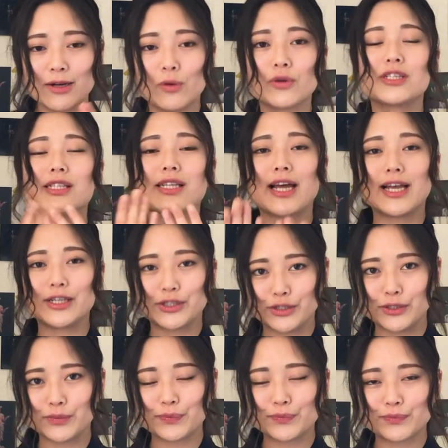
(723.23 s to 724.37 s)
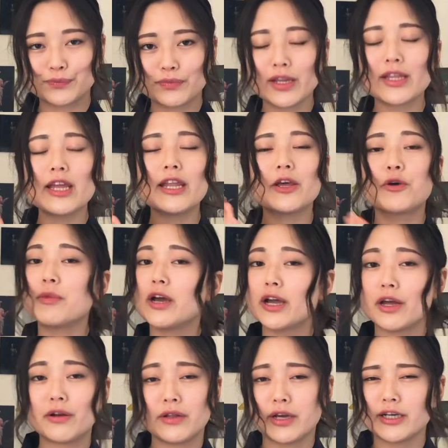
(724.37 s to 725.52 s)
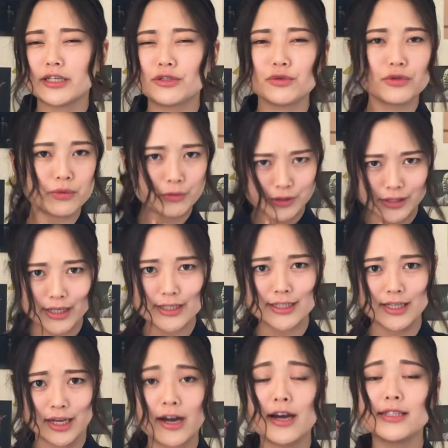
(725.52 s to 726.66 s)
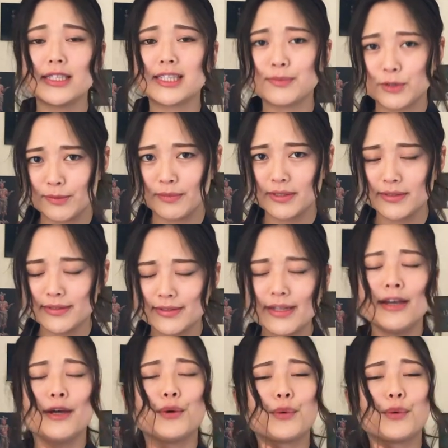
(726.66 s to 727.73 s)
お伝えするただ読み上げるだけでちょっと難しいんで解説もしますで